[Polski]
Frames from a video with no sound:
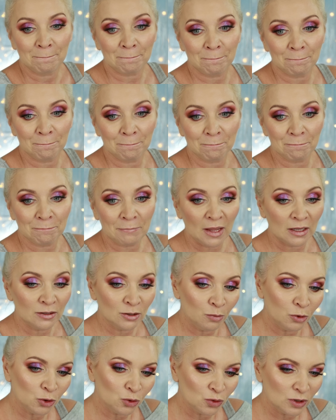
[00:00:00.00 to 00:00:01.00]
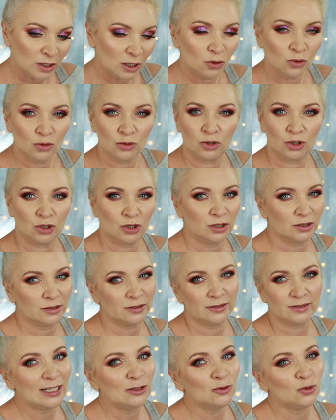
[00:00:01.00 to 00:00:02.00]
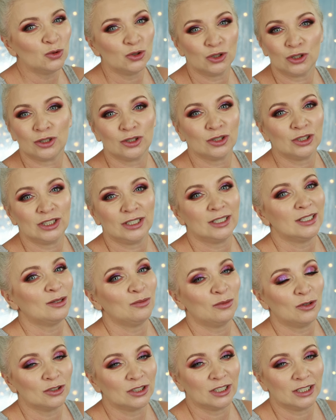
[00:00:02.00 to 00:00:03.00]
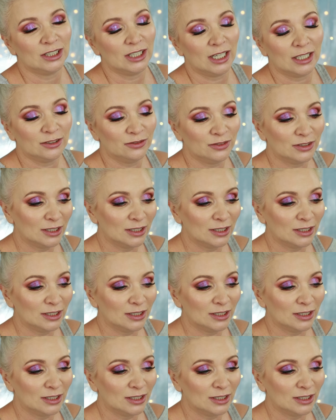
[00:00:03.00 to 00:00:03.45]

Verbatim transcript: Mm, no bo tutaj już za dużo to się nie może dziać.